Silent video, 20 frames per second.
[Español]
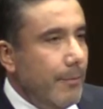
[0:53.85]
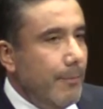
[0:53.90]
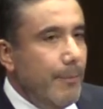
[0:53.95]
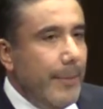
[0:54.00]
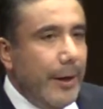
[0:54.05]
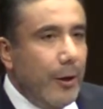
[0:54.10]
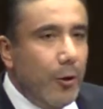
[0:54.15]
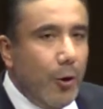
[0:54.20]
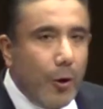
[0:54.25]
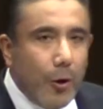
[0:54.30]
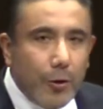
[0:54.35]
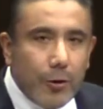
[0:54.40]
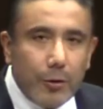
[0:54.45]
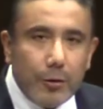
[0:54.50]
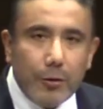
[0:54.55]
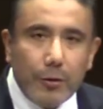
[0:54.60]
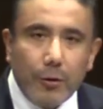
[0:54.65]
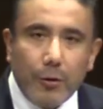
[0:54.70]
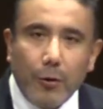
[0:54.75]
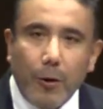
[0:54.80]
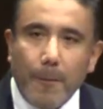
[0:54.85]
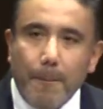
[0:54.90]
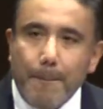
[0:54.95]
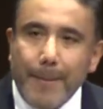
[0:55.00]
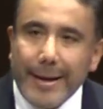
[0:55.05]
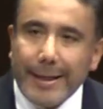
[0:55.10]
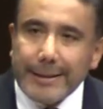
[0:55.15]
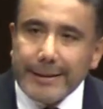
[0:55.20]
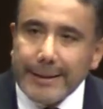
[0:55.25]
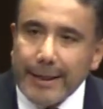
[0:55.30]
Mejor
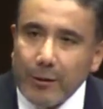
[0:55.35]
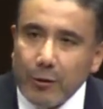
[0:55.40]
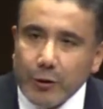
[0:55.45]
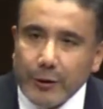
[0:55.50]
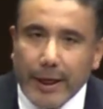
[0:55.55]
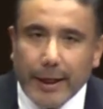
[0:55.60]
convenzanos